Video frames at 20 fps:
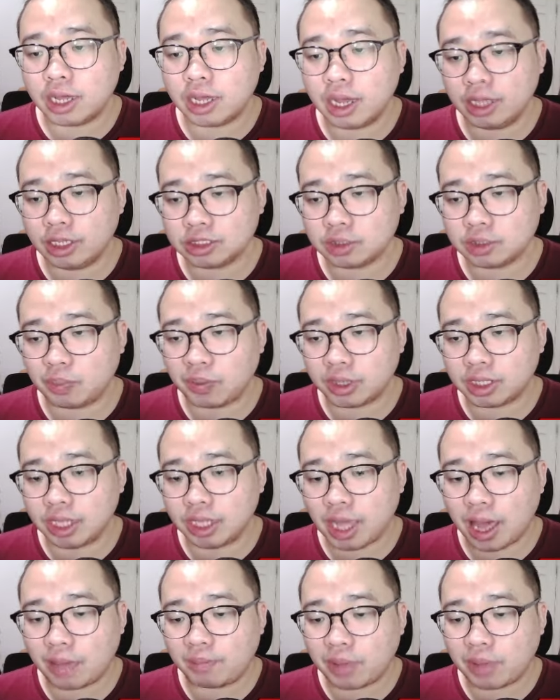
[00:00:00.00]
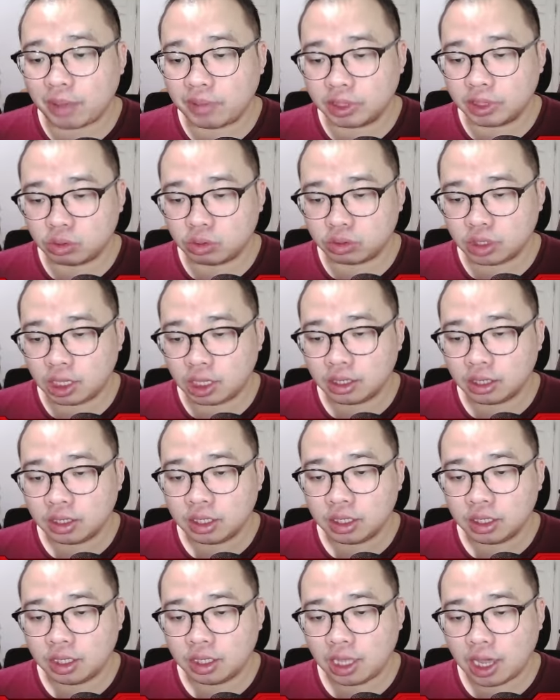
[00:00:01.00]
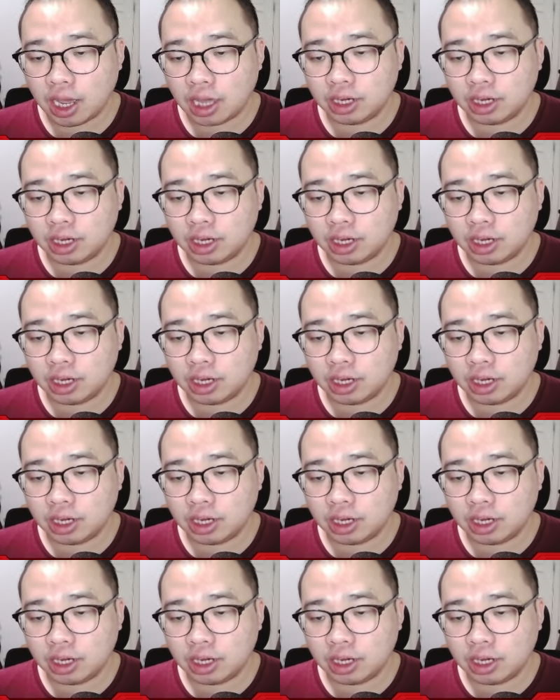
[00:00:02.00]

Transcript: naganya seperti apa bentuknya. Ya,